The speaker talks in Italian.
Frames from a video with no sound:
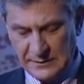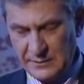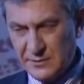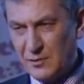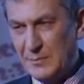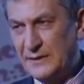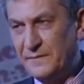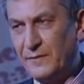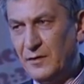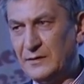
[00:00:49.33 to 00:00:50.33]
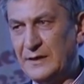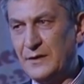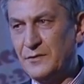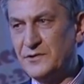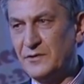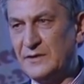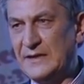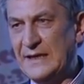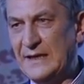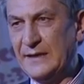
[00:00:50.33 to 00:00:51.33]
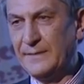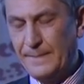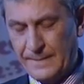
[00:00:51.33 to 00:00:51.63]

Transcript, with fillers: insomma, a diffondere, a consolidare